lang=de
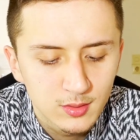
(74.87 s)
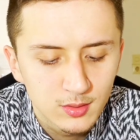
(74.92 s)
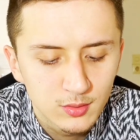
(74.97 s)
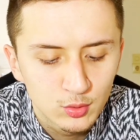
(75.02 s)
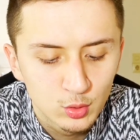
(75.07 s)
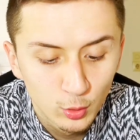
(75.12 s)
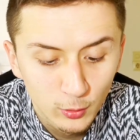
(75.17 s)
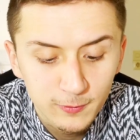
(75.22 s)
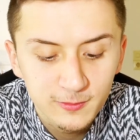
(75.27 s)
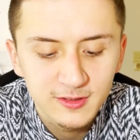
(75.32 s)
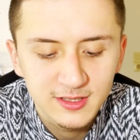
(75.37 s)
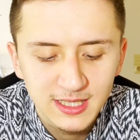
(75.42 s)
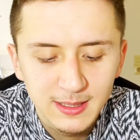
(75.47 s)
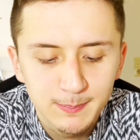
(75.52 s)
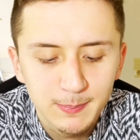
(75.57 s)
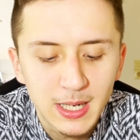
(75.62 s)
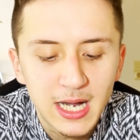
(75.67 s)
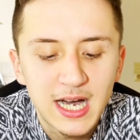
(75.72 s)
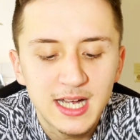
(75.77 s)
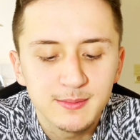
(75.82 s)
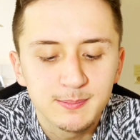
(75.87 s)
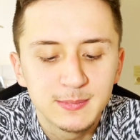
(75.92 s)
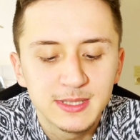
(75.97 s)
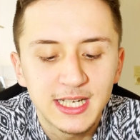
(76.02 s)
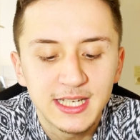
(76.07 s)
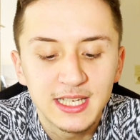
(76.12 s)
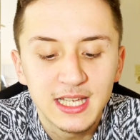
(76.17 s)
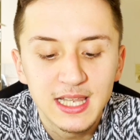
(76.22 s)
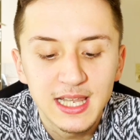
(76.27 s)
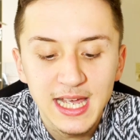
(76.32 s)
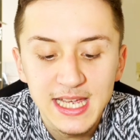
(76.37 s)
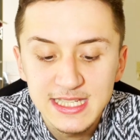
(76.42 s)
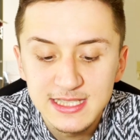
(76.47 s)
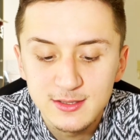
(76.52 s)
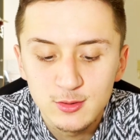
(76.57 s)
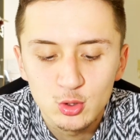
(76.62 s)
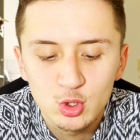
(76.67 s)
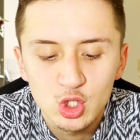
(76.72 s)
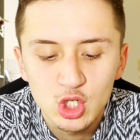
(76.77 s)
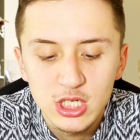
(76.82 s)
Duft gepaart mit einer
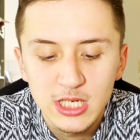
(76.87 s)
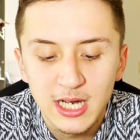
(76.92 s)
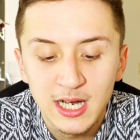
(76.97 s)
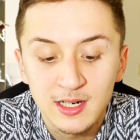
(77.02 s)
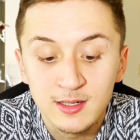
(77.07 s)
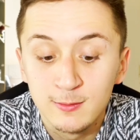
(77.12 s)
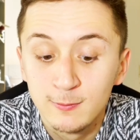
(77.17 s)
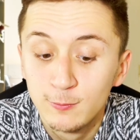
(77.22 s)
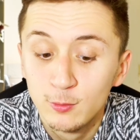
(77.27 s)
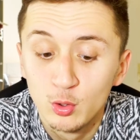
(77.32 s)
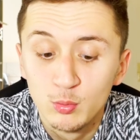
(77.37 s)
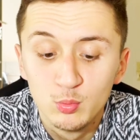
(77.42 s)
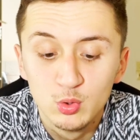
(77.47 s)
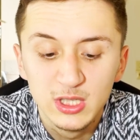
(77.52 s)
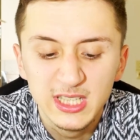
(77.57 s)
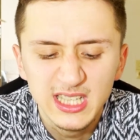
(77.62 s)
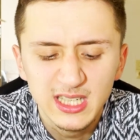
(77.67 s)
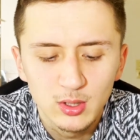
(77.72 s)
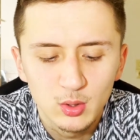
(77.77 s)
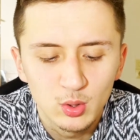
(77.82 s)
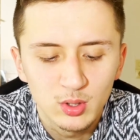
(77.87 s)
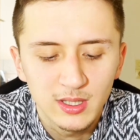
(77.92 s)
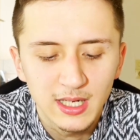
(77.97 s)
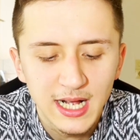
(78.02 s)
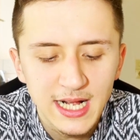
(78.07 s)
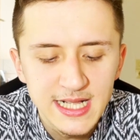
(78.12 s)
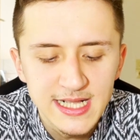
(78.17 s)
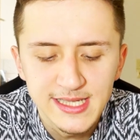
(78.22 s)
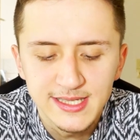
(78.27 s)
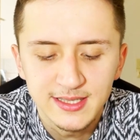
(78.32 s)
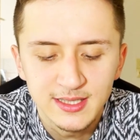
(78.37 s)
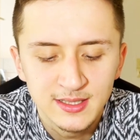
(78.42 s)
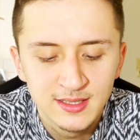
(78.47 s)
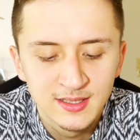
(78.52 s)
leistungsstarken Formulierung. Alter.